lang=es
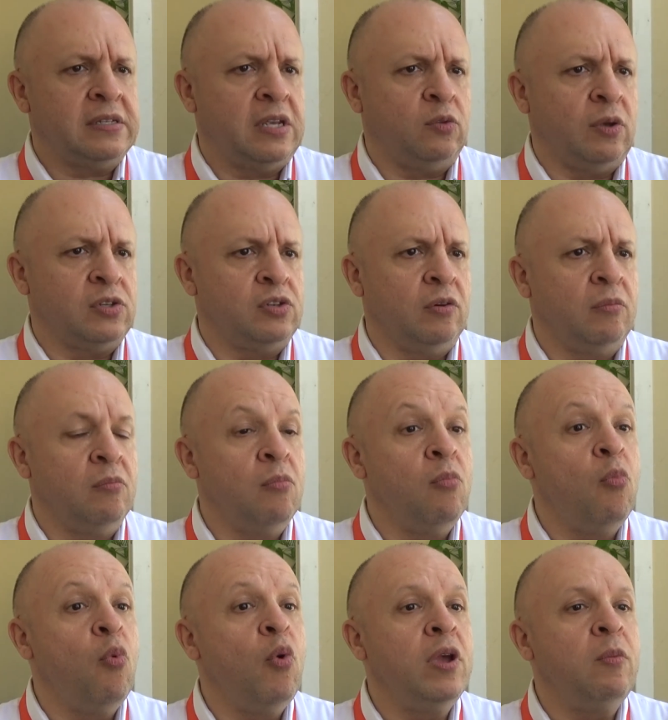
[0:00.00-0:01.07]
situación
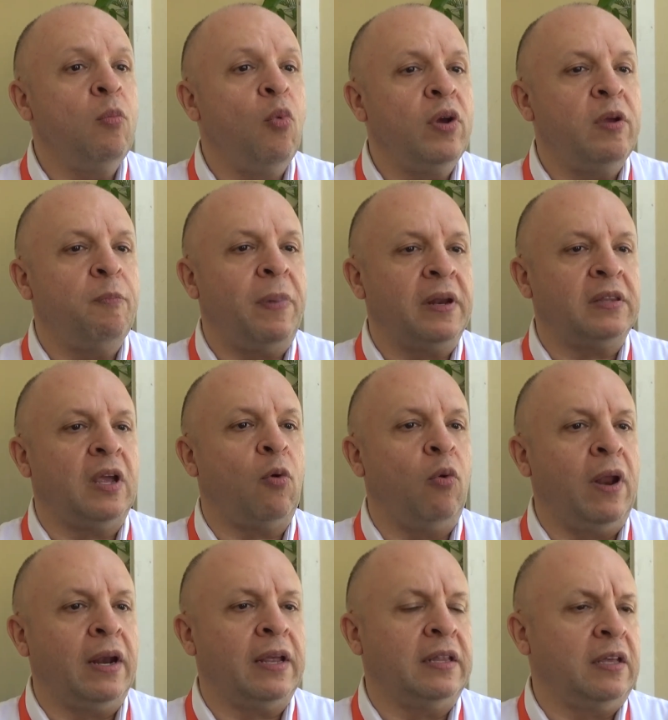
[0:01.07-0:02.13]
muy, muy
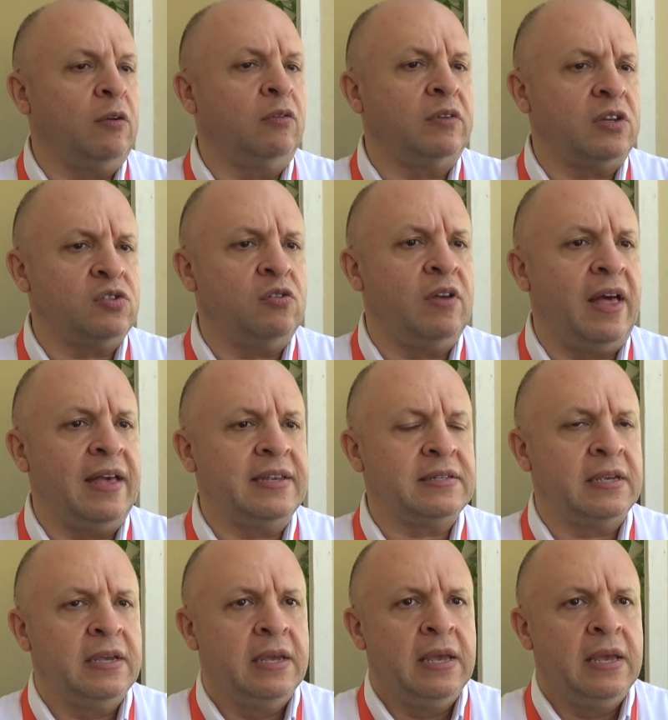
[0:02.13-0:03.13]
particular que tiene otras ciudades.